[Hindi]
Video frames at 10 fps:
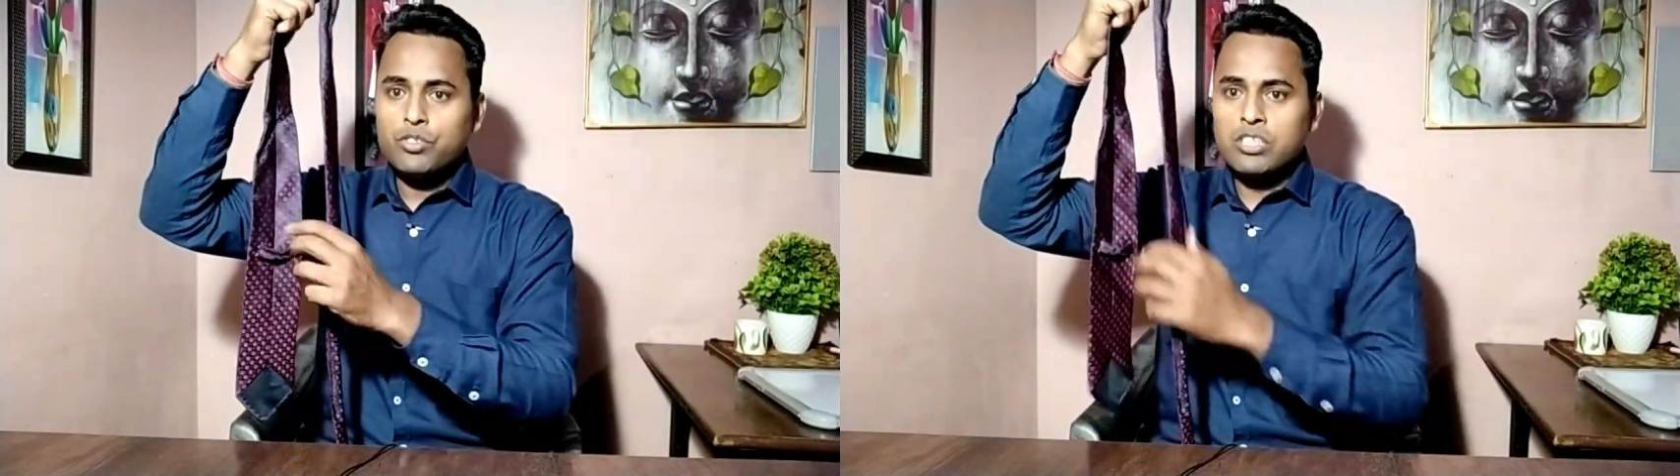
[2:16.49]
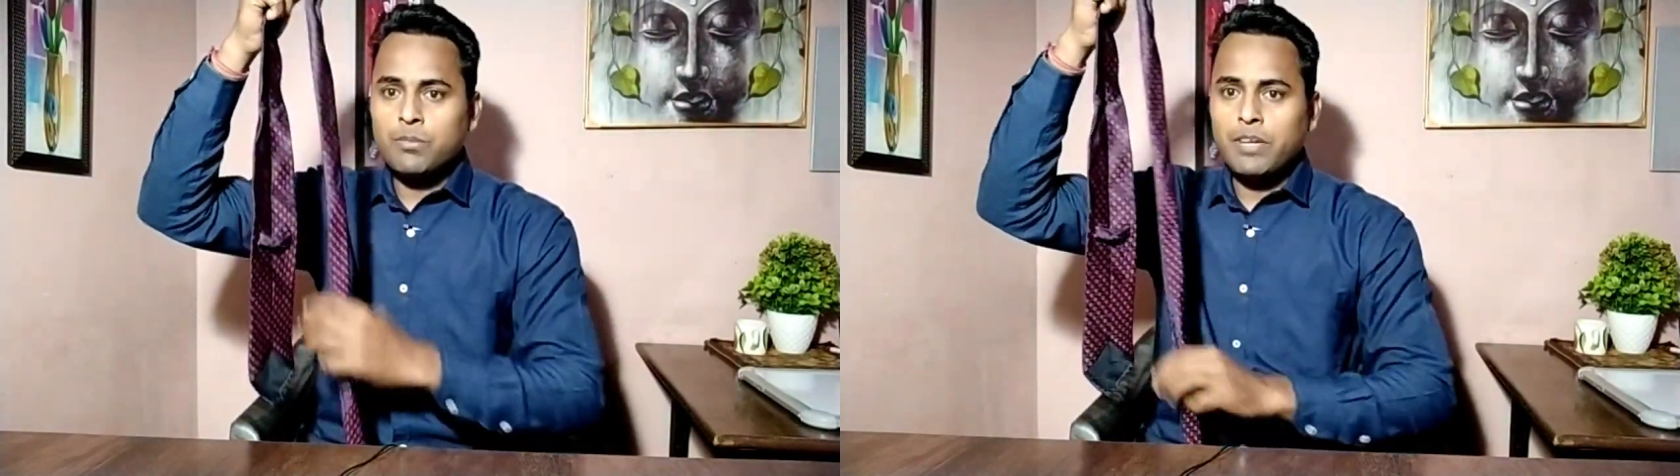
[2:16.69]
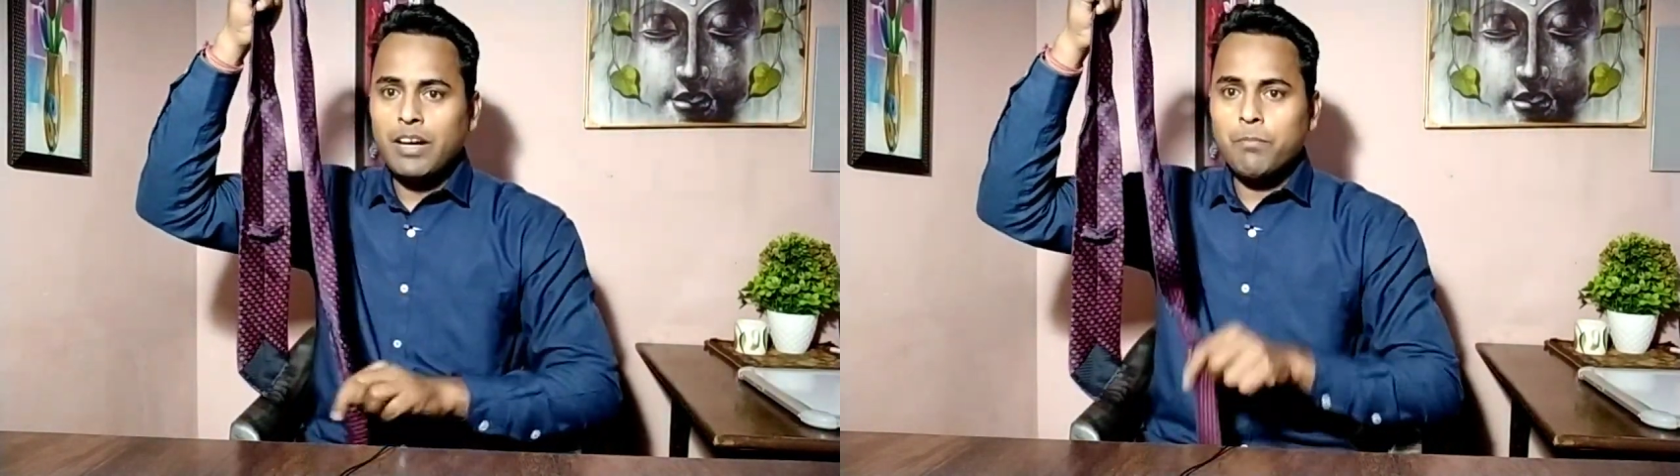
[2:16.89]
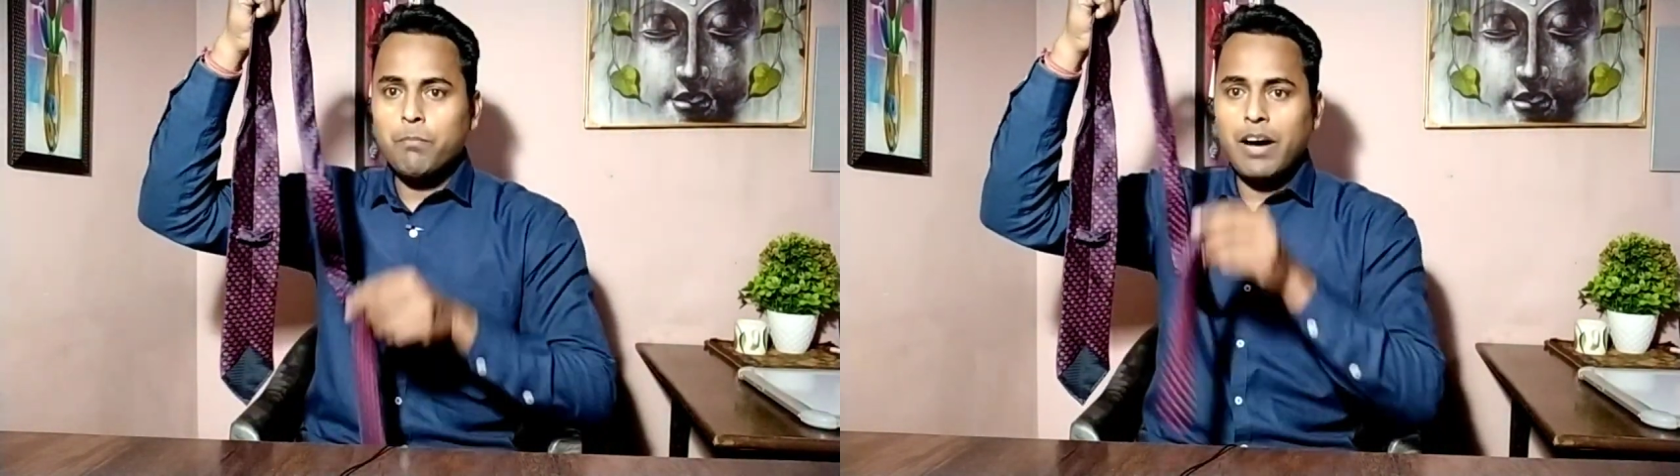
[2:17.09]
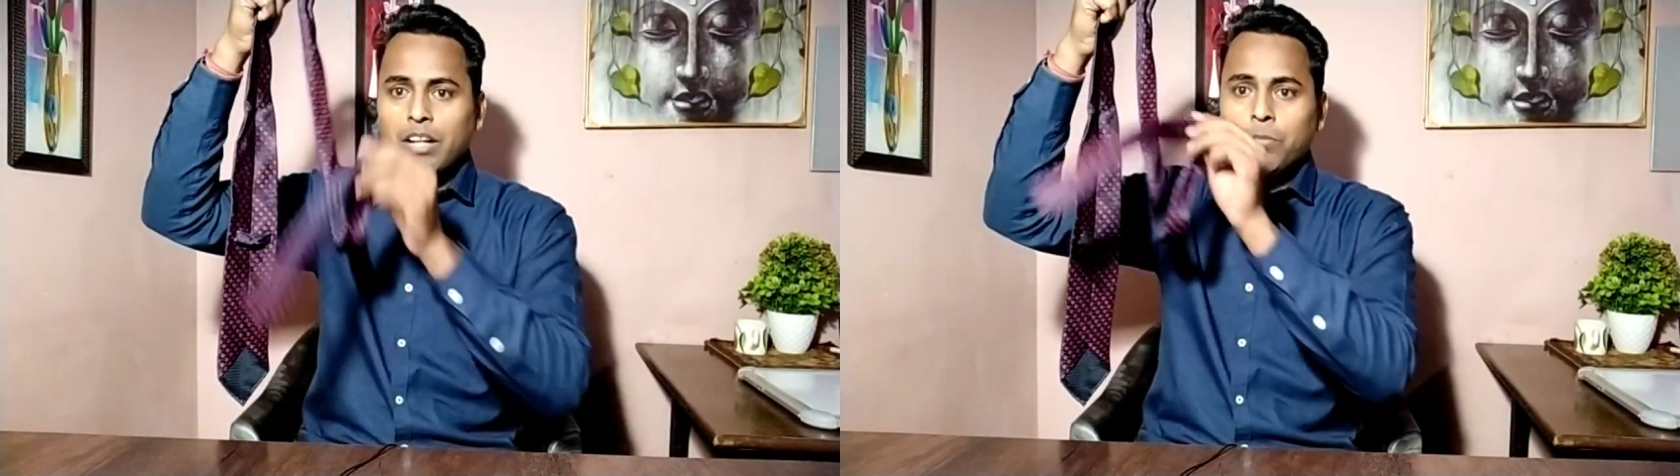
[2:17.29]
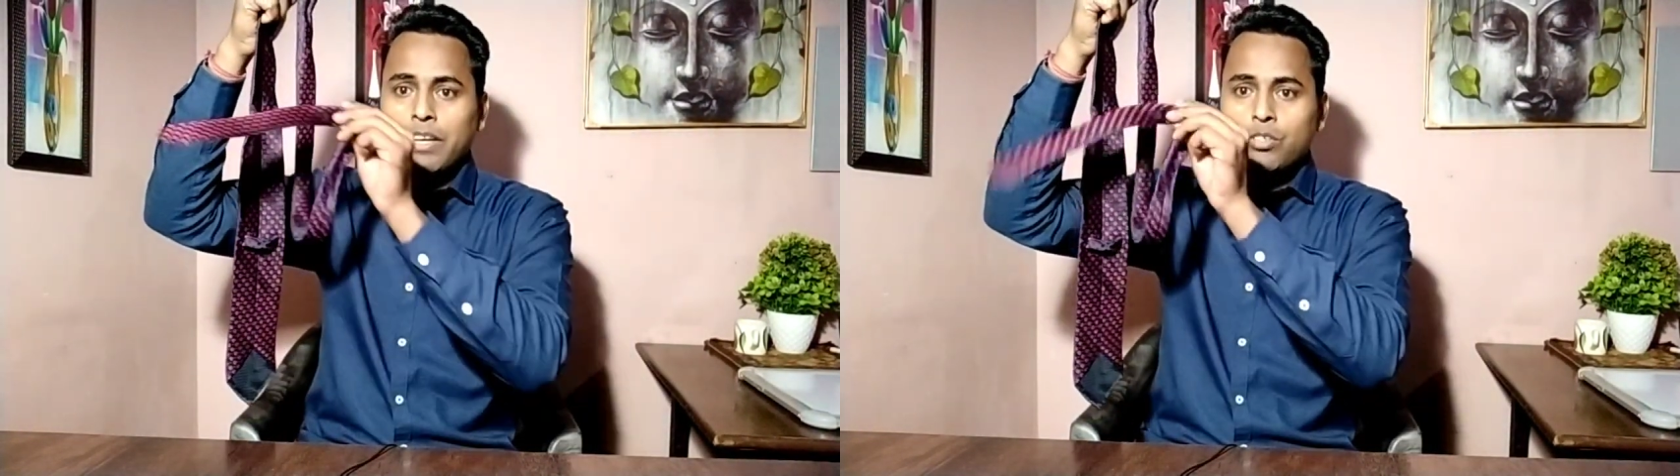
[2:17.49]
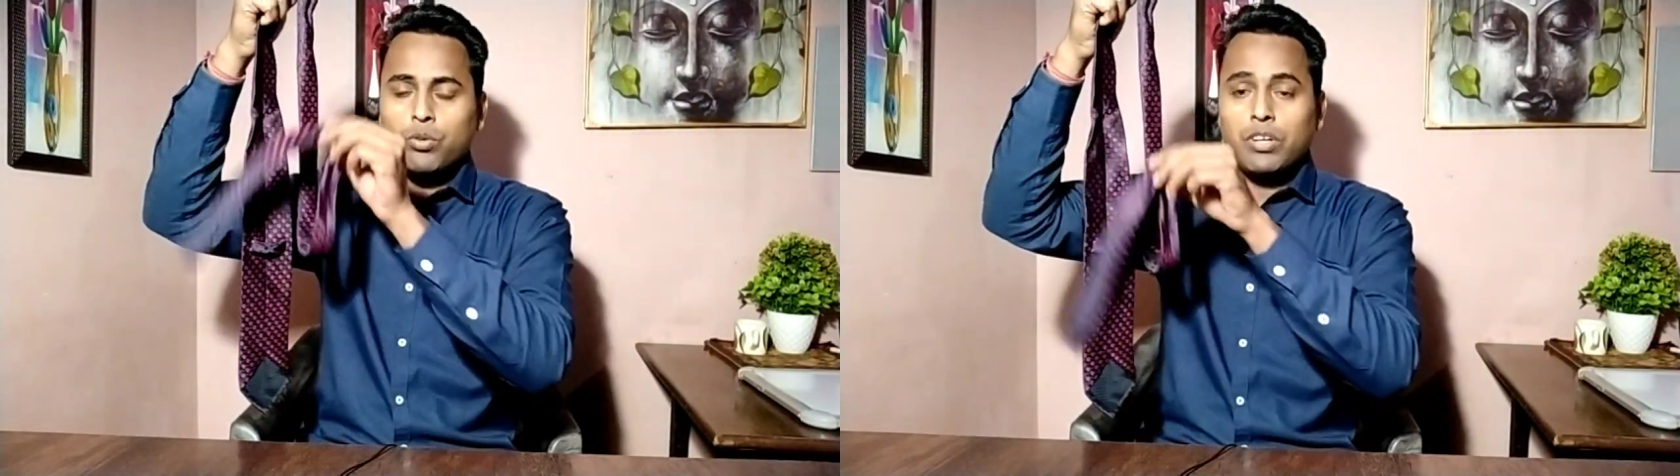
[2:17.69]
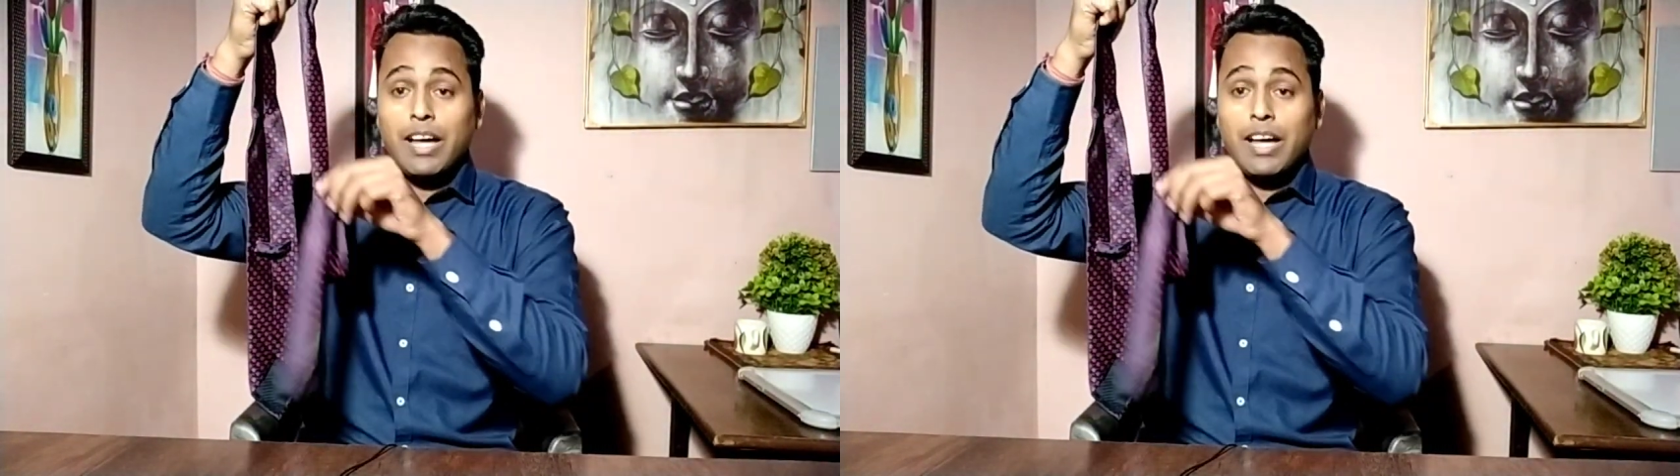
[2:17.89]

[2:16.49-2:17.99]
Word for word: जिसमें हम बाद में इसको